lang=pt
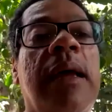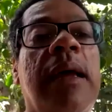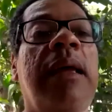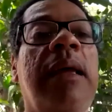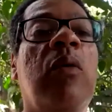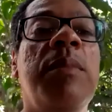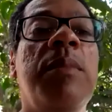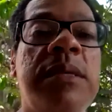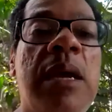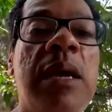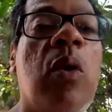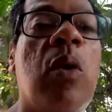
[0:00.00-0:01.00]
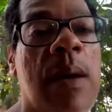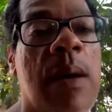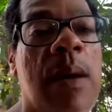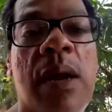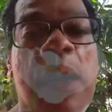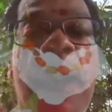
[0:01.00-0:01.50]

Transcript: eu comecei a colocar meus trabalhos